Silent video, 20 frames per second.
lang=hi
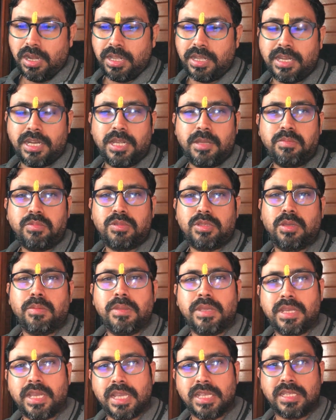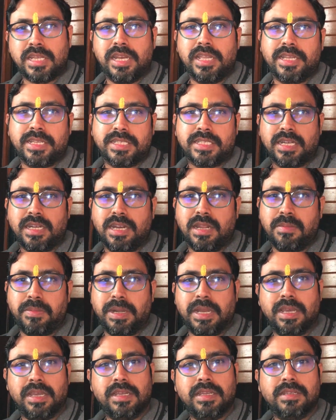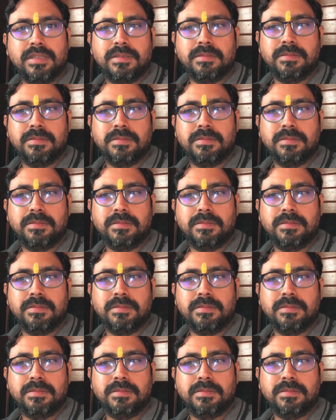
लेकिन अब सभी कैश लेके चलना पड़ा